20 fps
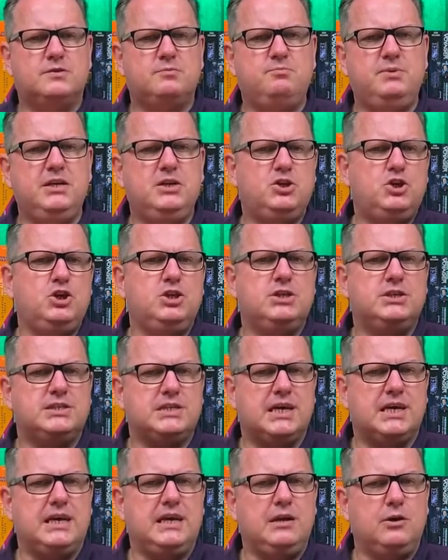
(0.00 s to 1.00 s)

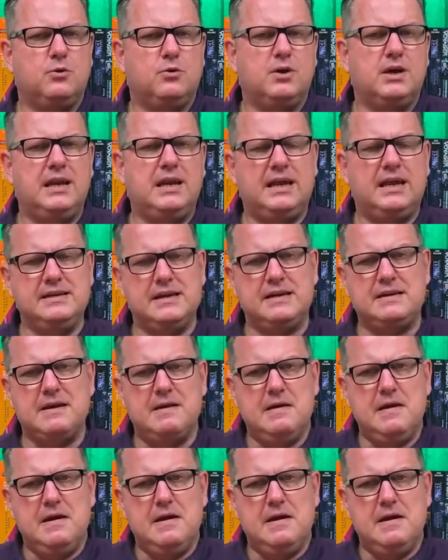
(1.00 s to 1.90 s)
Species Regierung gelandet.